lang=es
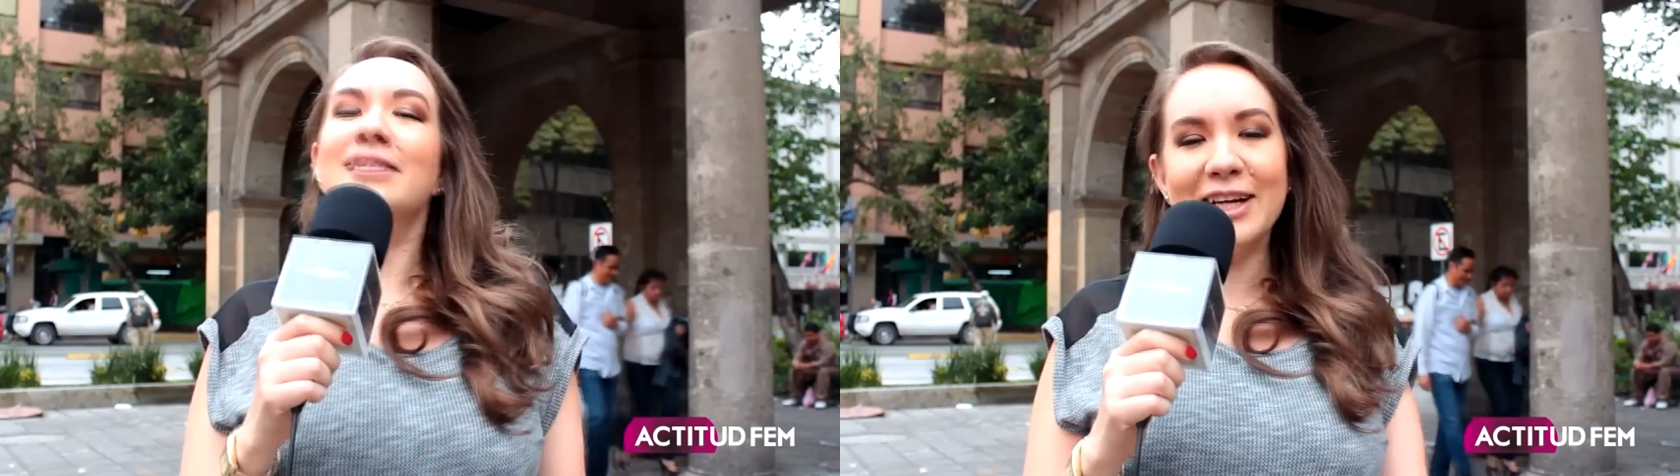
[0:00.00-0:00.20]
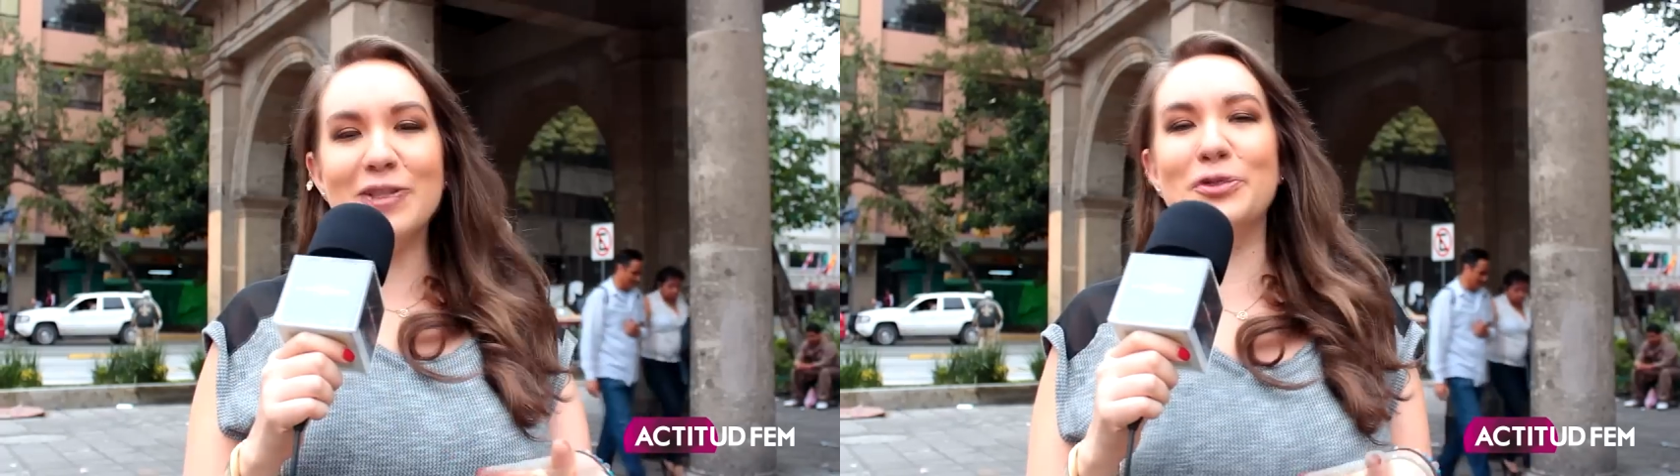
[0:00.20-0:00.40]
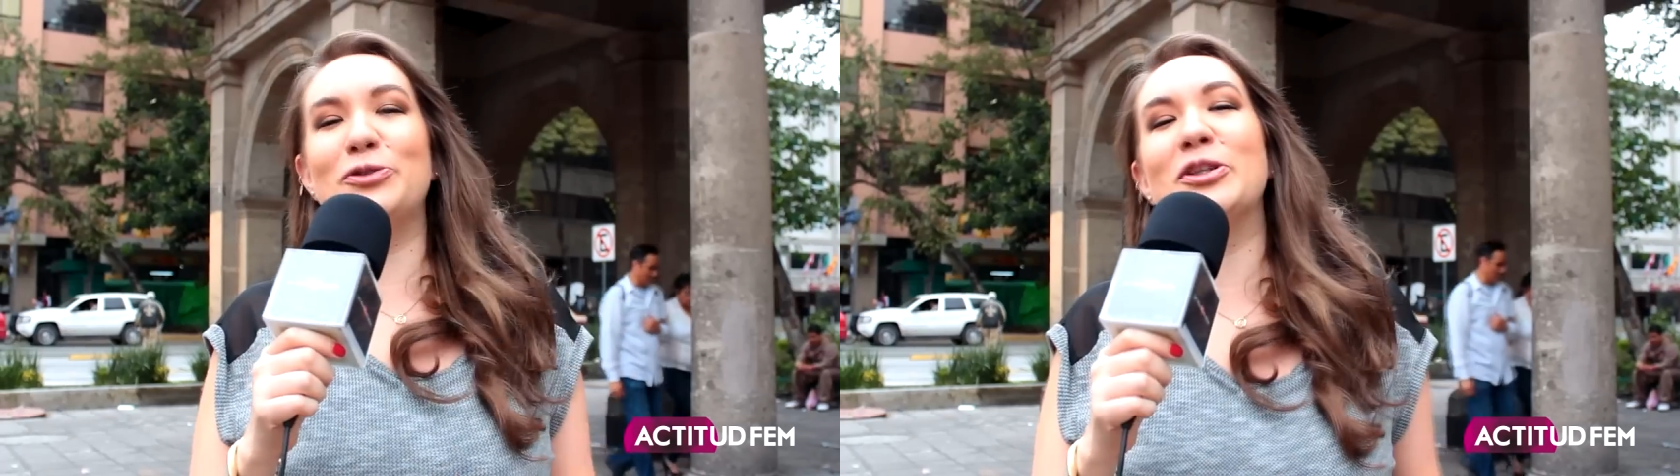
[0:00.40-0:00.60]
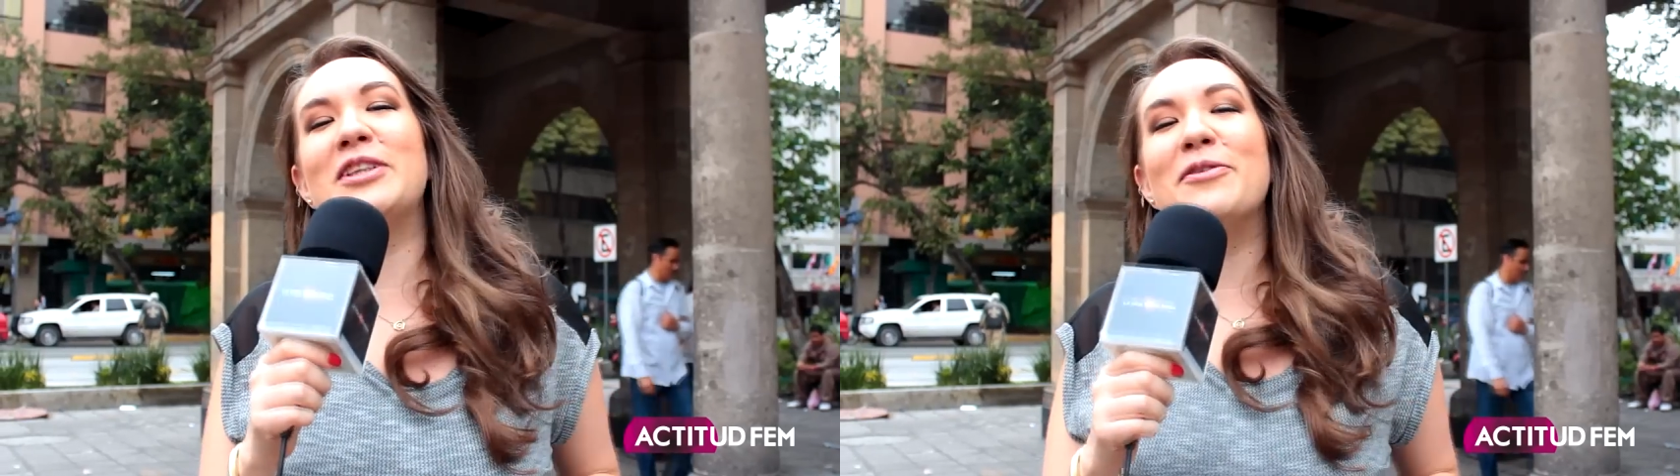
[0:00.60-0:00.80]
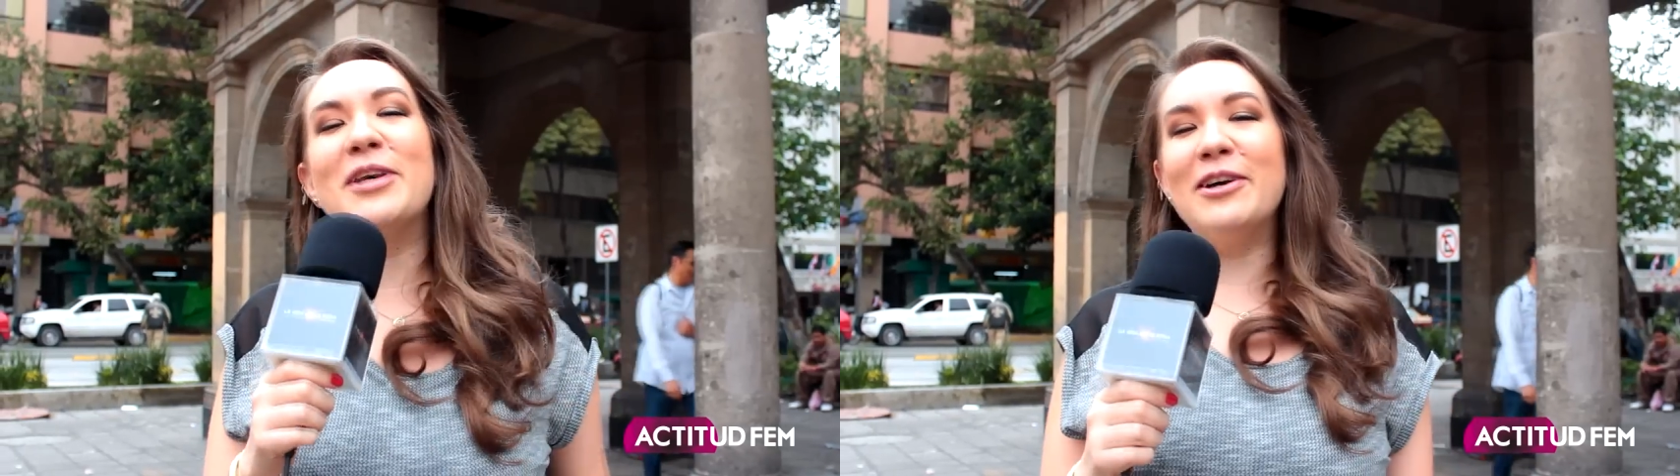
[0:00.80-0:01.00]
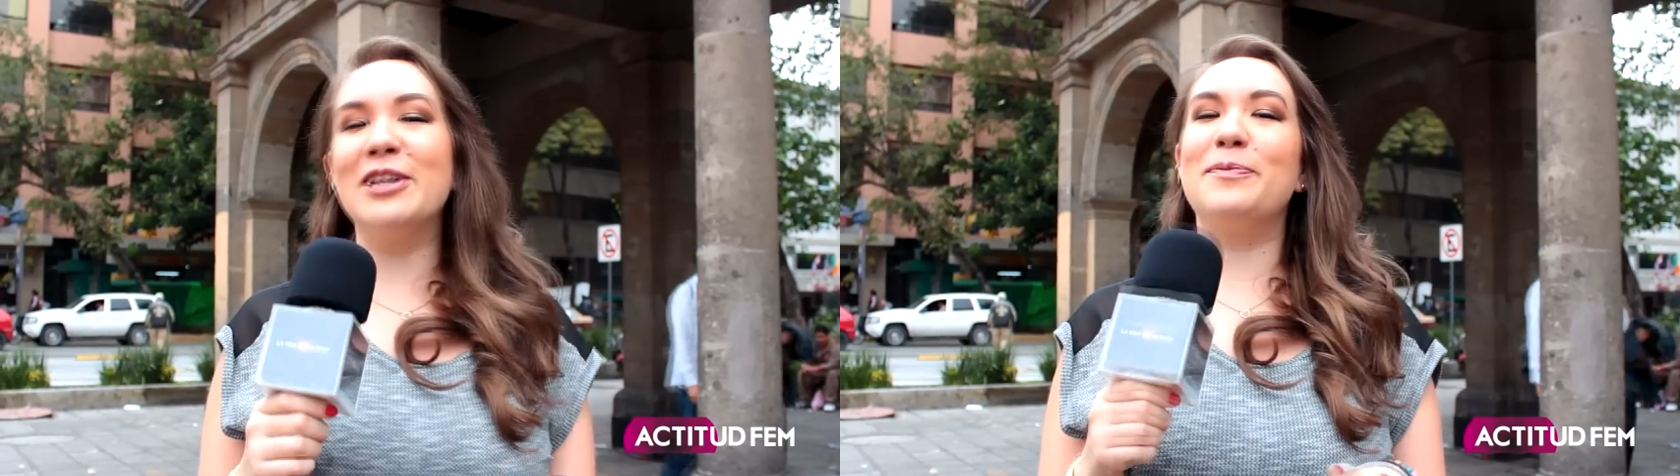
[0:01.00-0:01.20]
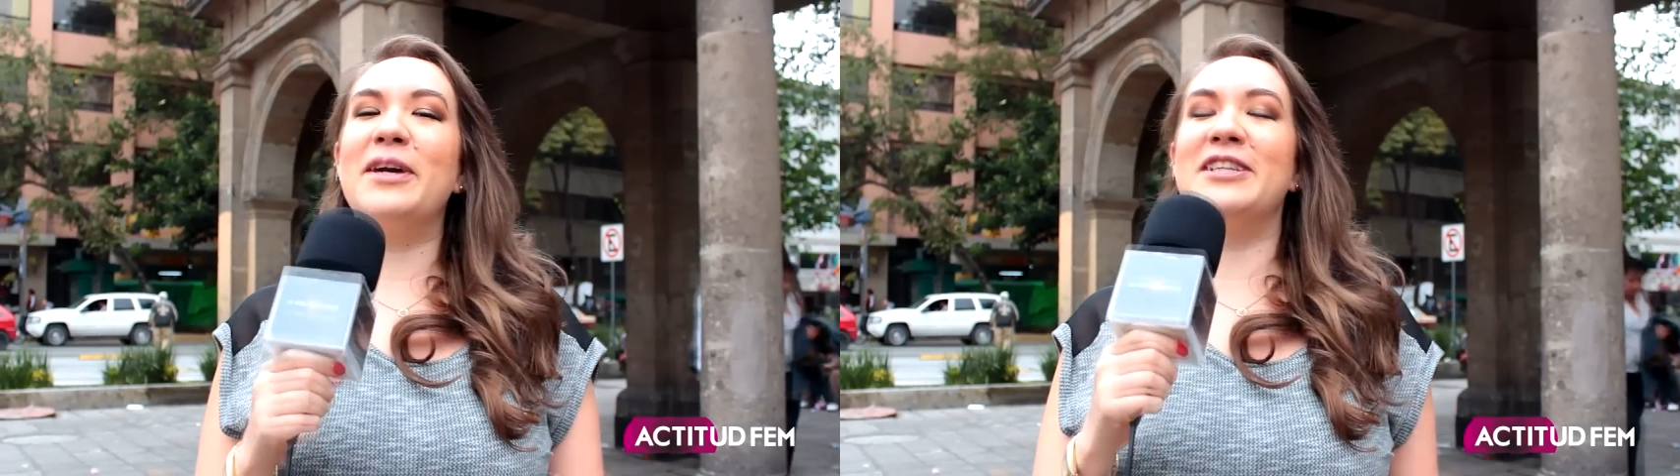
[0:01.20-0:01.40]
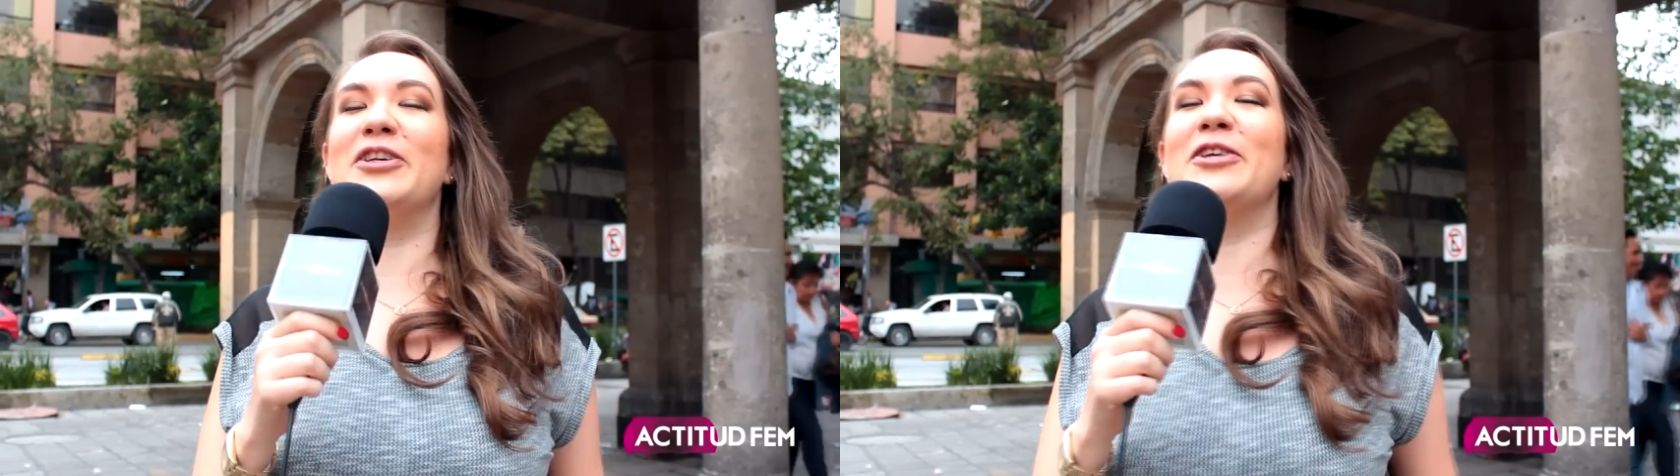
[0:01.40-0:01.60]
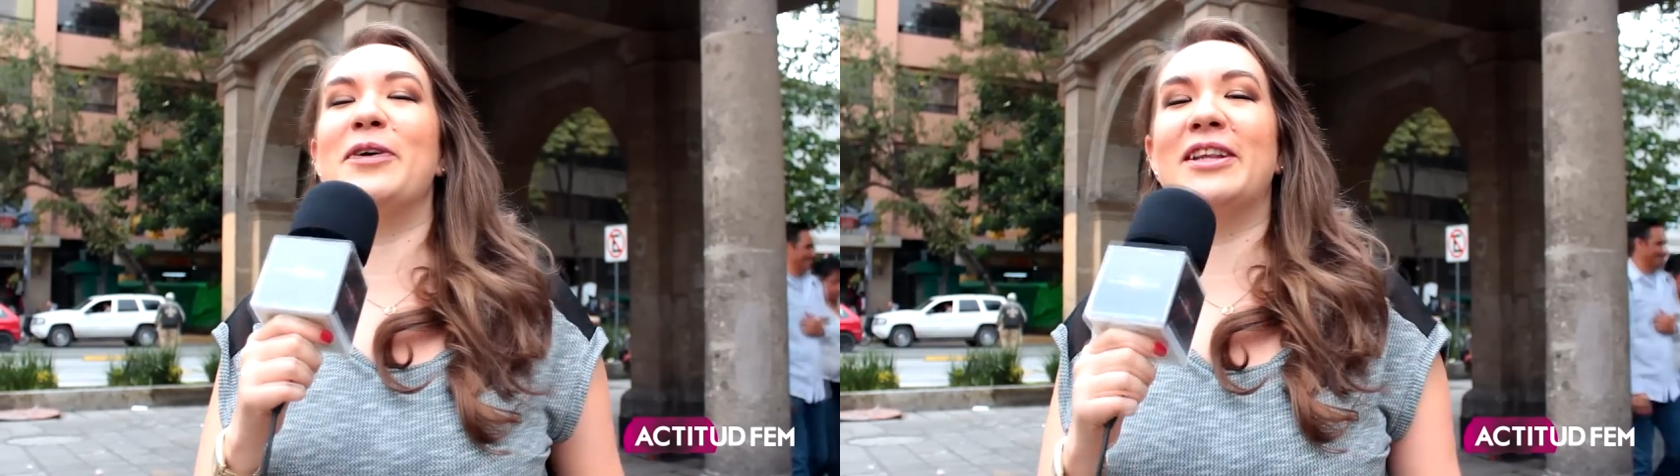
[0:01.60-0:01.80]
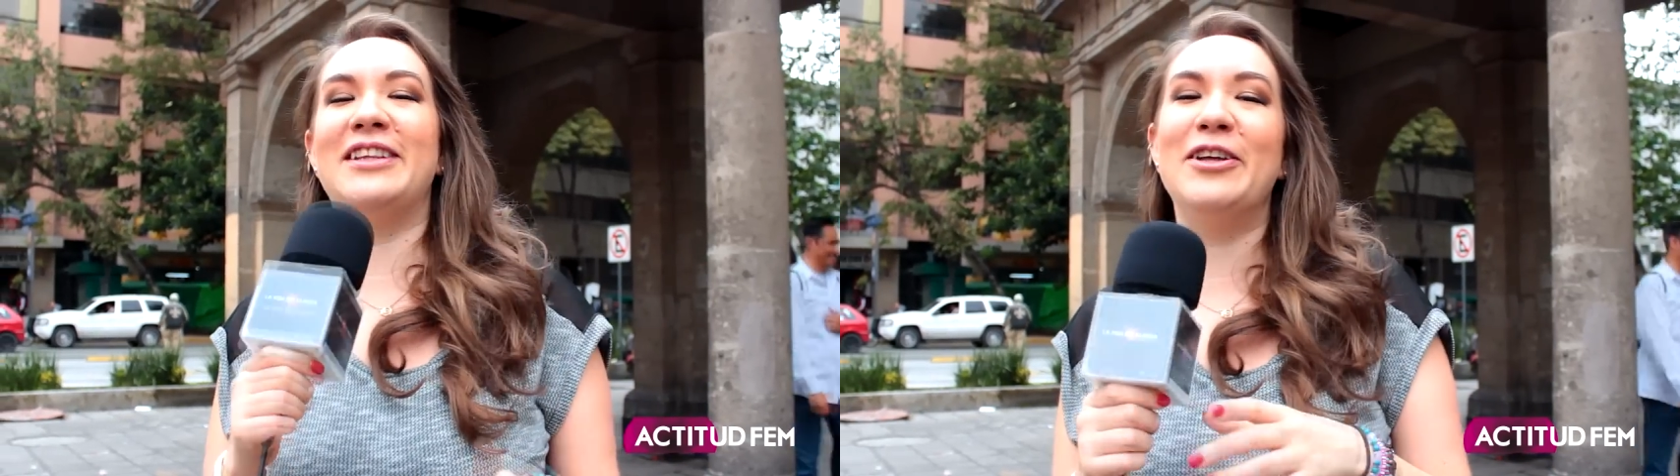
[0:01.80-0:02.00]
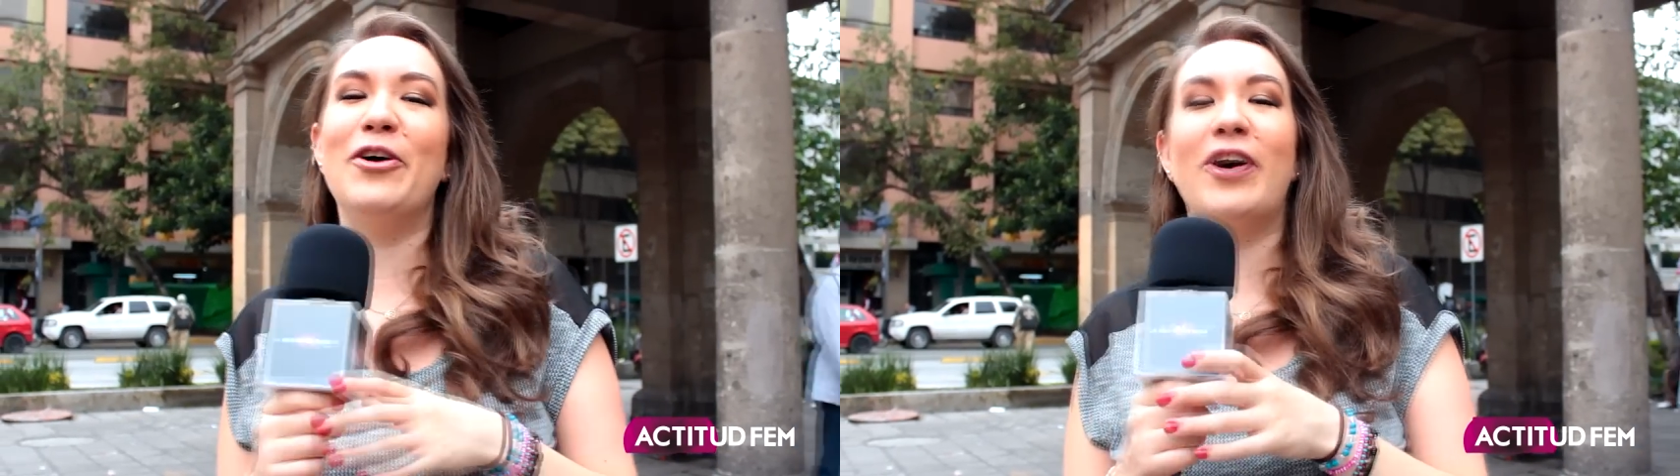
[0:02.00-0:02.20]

Si les gustó este video, les pareció divertido o